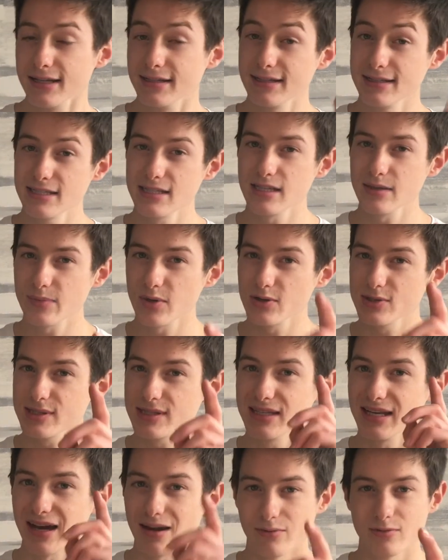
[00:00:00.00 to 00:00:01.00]
N'hésitez pas
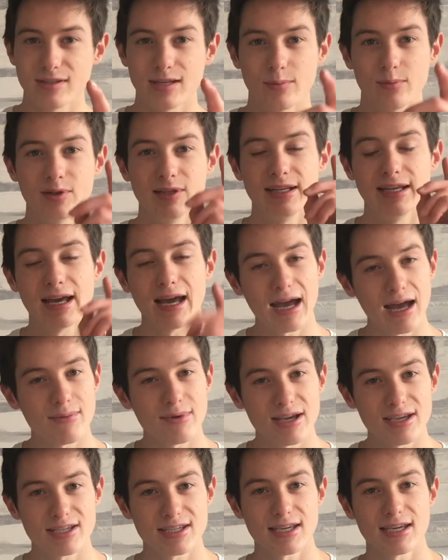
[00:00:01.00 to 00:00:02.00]
aussi à vous abonner à
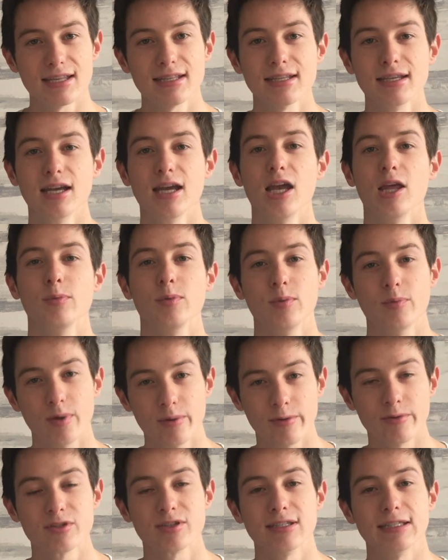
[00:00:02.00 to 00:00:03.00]
ma chaîne. Et puis
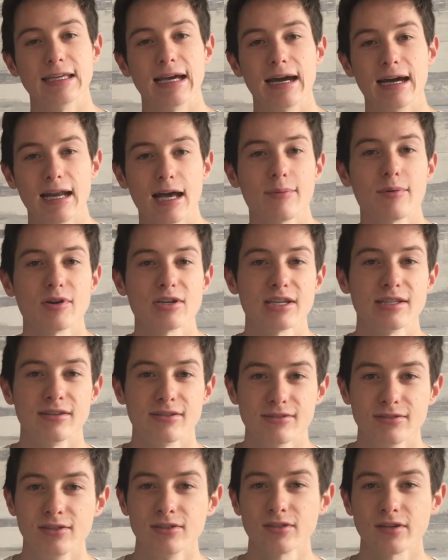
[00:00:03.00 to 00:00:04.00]
moi, moi, je dis à la prochaine
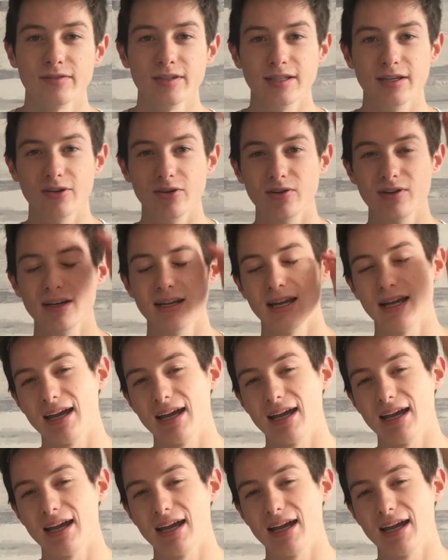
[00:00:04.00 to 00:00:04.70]
dans une autre vidéo.